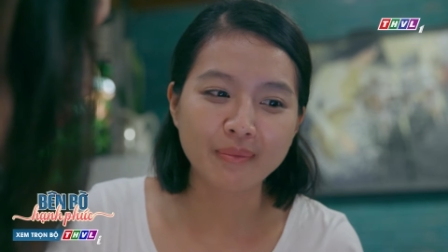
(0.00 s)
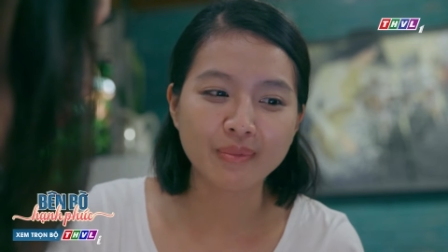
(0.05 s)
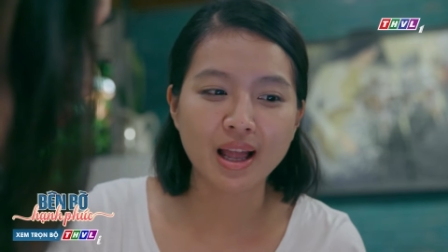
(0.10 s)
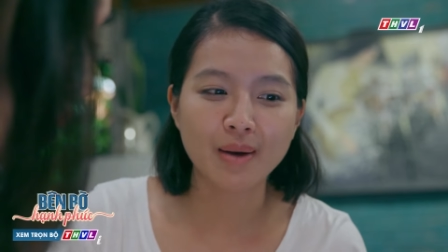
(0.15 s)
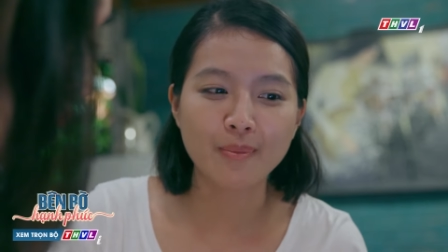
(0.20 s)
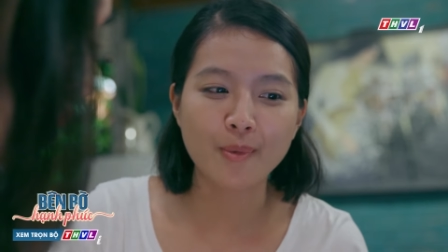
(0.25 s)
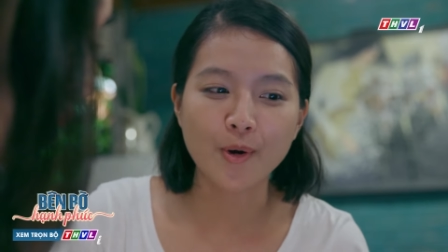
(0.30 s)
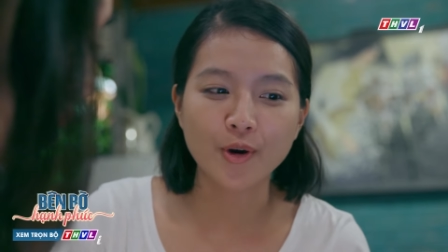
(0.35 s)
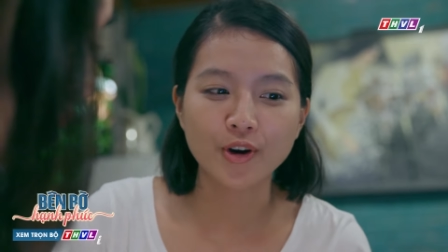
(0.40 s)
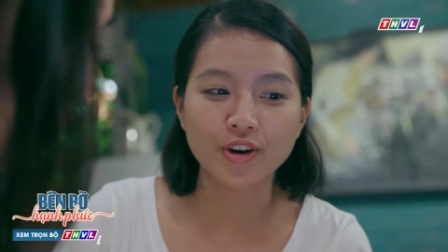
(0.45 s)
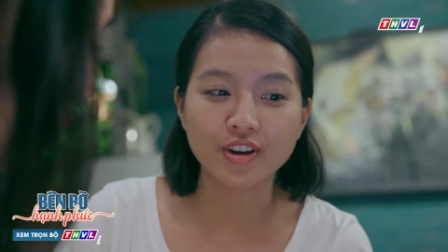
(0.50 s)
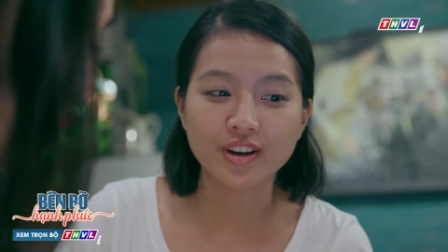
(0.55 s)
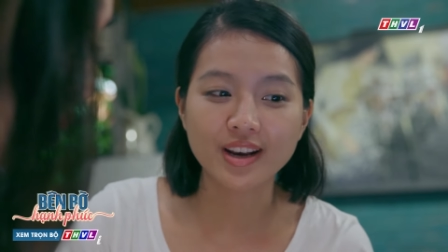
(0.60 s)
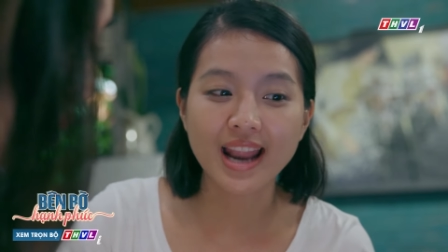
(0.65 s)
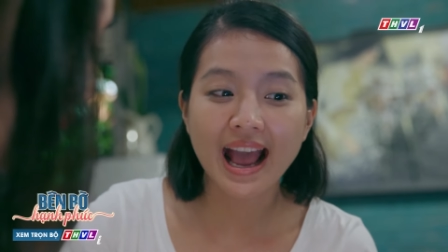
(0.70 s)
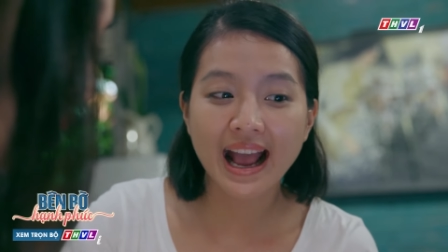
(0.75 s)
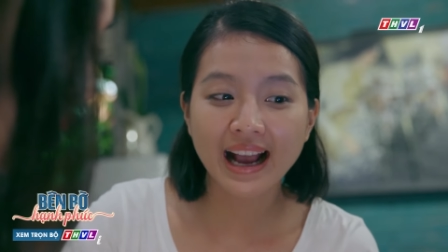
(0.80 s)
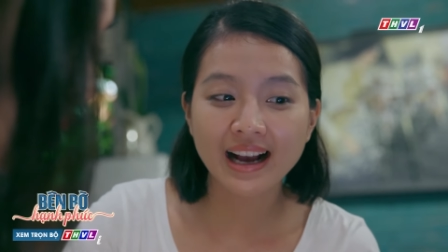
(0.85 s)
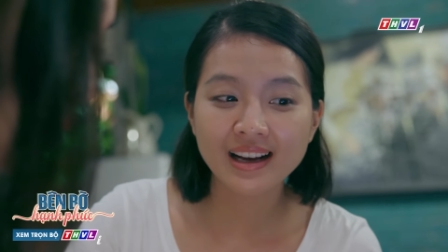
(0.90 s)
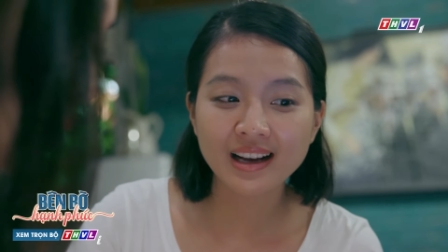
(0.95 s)
em là một
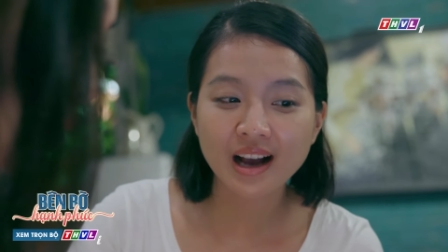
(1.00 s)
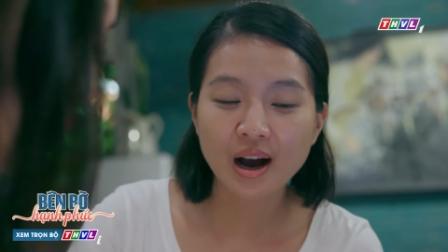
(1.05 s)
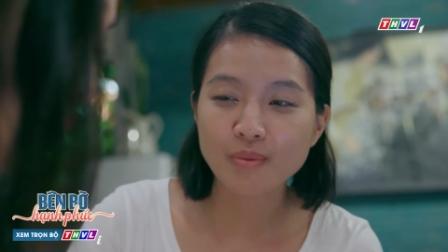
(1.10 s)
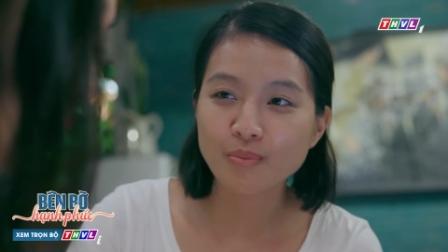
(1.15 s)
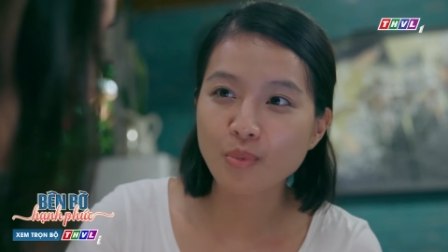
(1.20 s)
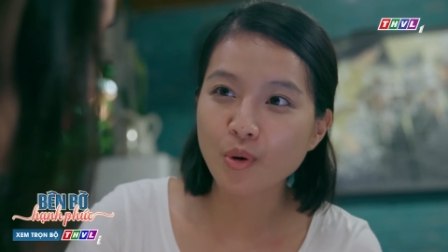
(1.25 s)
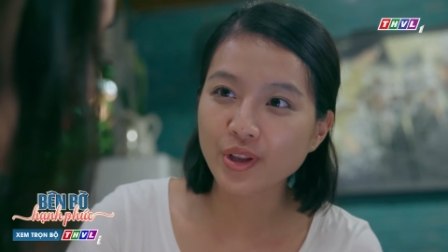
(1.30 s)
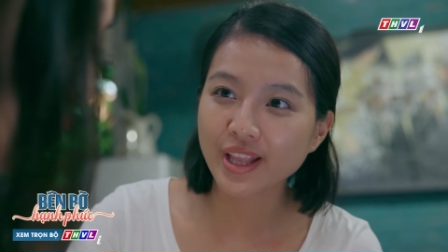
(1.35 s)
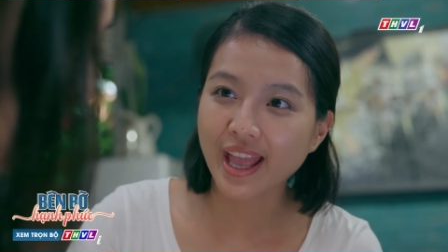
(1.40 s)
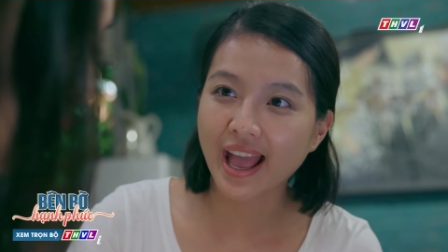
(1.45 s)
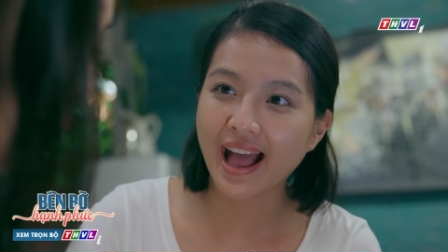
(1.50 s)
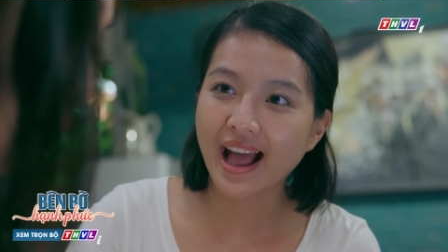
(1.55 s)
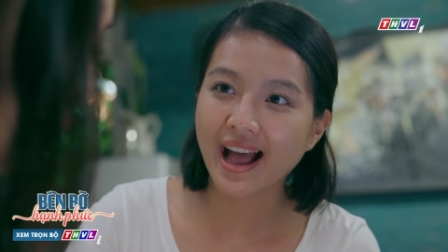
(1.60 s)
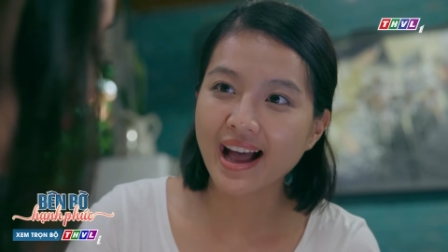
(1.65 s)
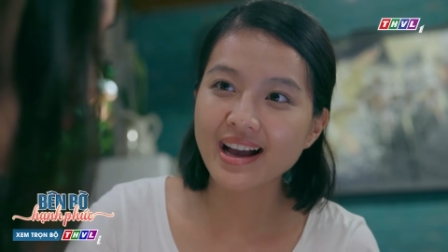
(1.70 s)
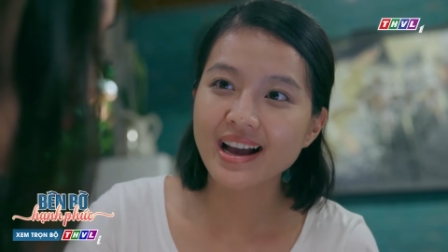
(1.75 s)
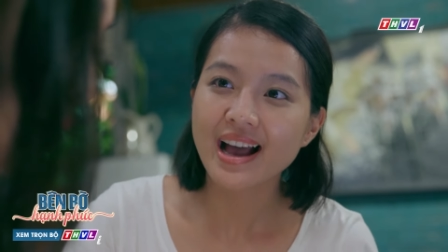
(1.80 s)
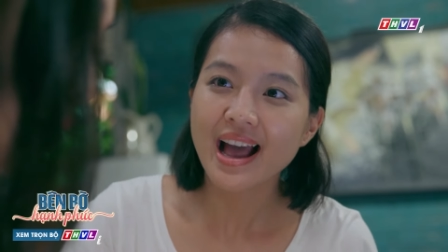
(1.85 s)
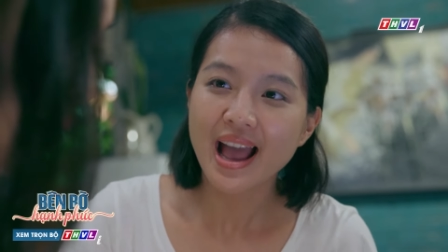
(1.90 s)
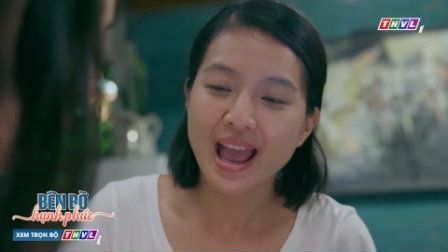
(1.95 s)
người đang cần mua
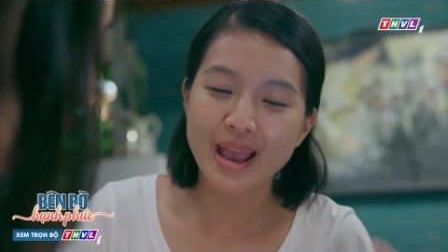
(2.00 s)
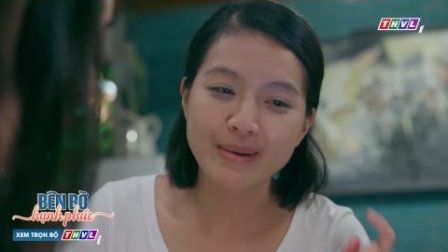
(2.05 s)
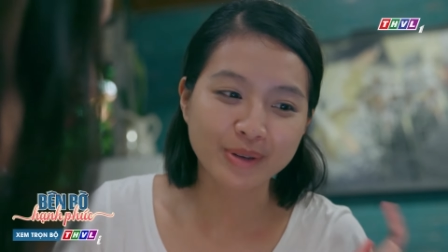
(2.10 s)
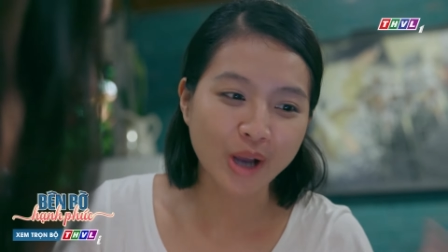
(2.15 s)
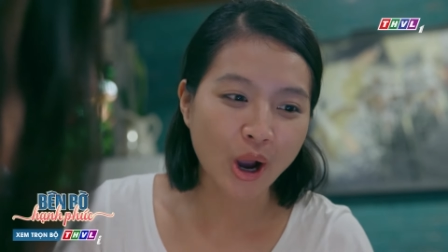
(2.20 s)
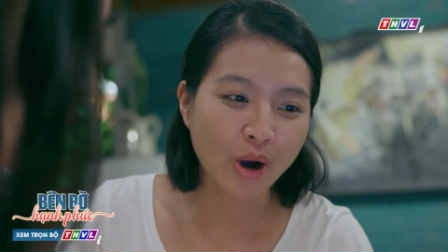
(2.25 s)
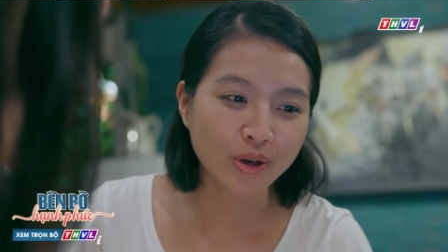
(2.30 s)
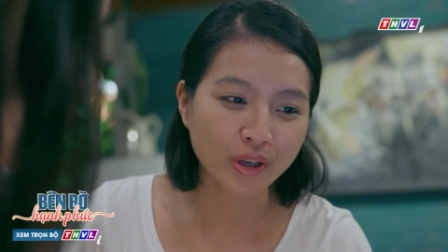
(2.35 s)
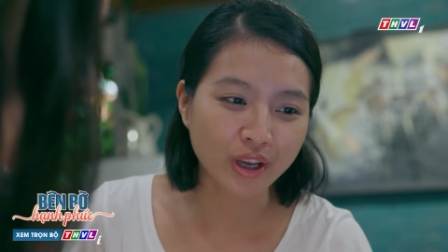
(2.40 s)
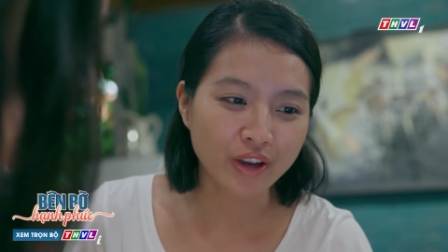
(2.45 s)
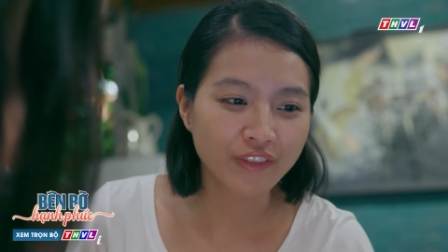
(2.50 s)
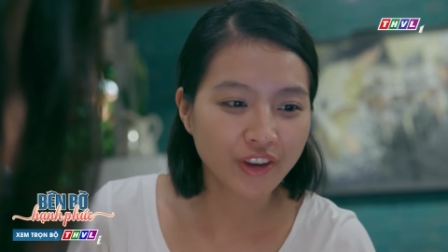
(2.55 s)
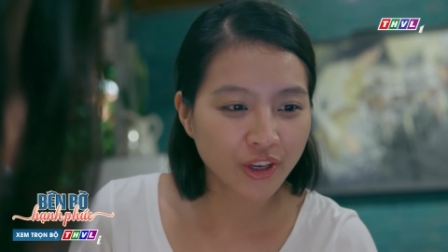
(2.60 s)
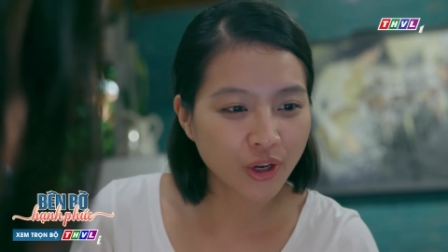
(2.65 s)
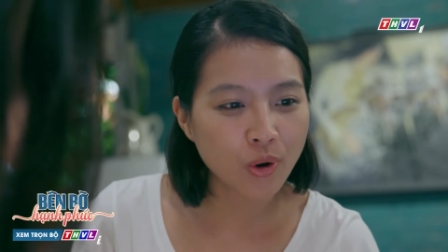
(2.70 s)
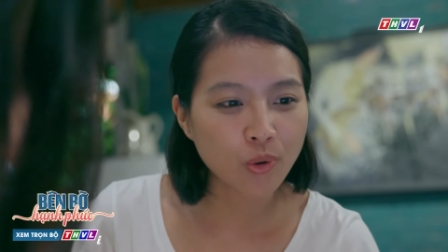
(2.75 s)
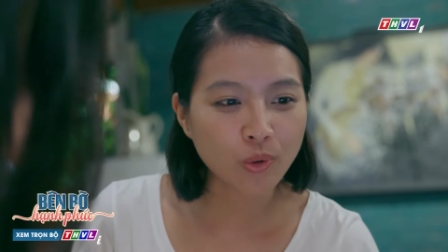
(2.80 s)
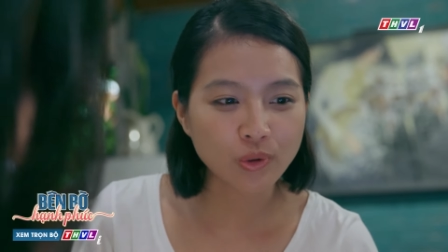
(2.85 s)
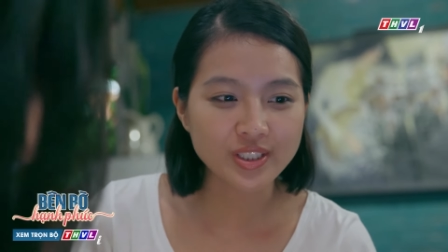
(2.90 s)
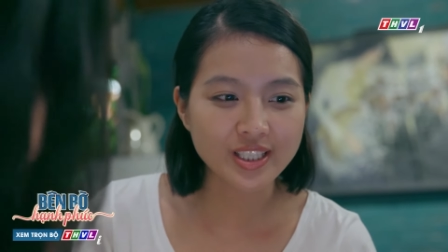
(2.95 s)
nhà Em coi được cái
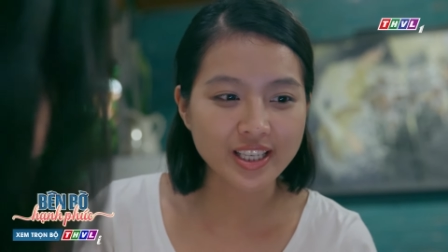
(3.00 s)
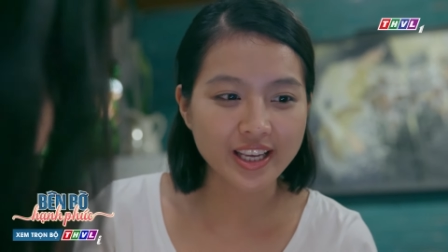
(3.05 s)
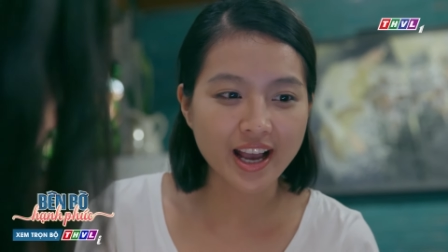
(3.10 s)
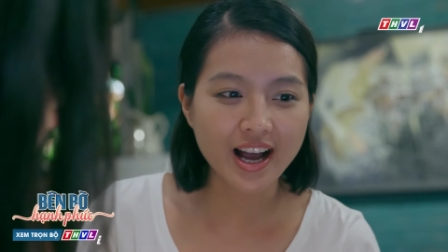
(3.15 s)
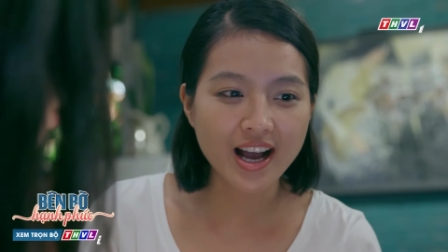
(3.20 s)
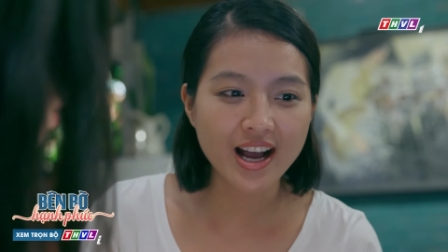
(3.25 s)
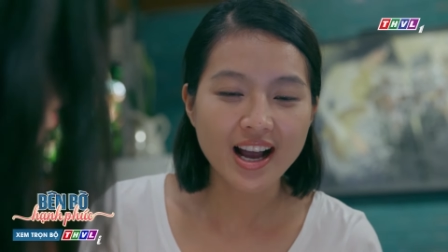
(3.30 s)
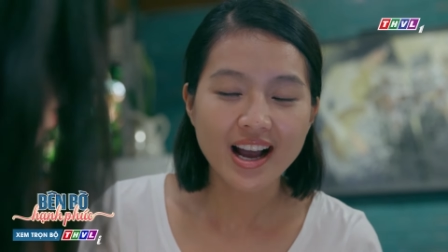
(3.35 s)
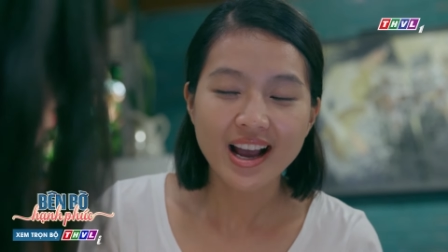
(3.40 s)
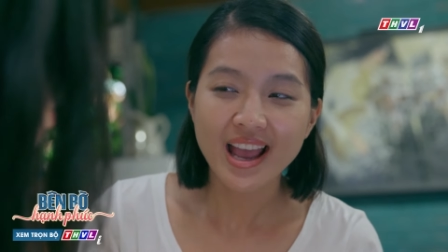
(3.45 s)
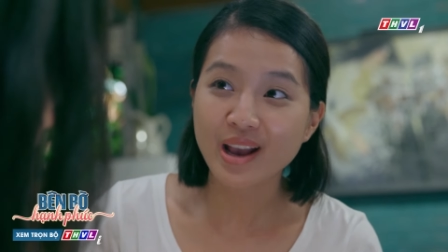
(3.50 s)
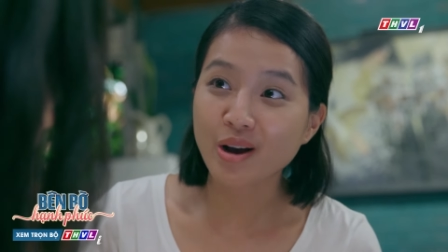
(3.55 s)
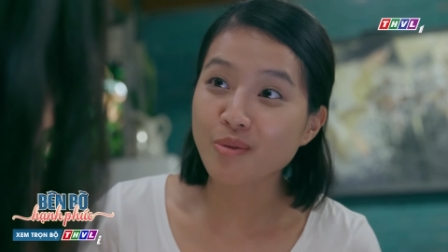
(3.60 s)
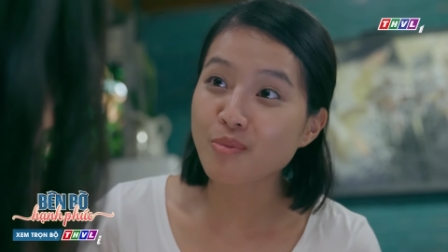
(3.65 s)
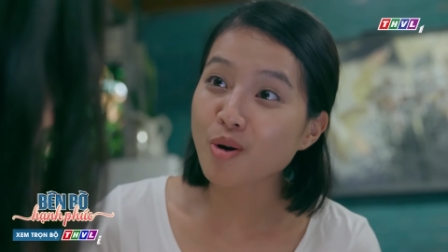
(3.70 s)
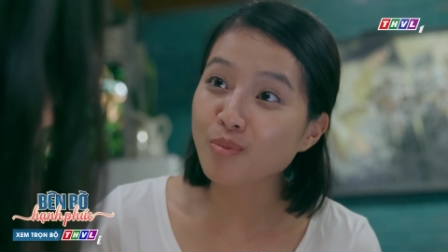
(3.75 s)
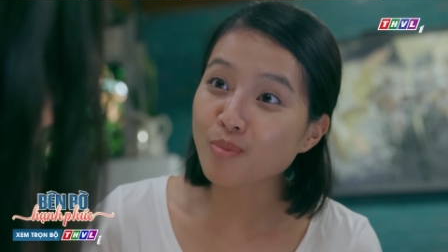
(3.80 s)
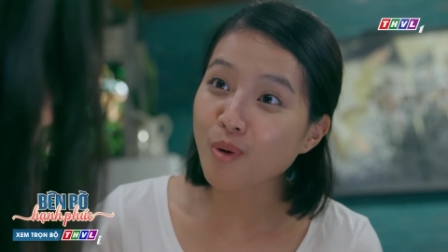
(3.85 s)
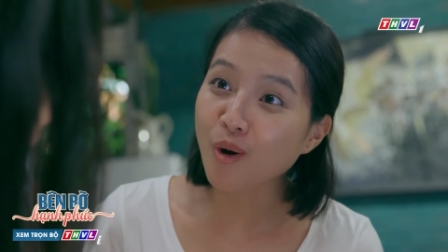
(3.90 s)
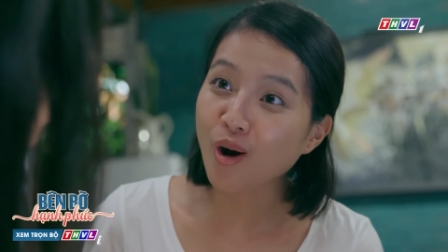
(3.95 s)
video của chị á Em có
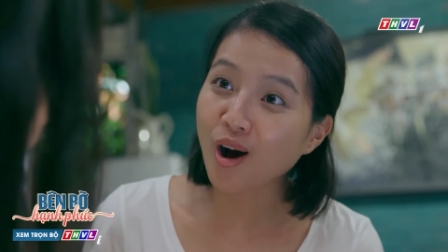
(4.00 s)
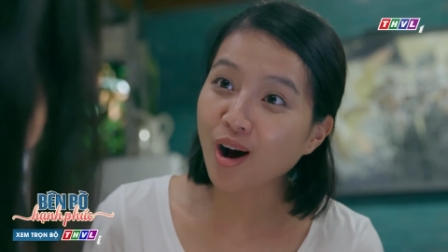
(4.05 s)
muốn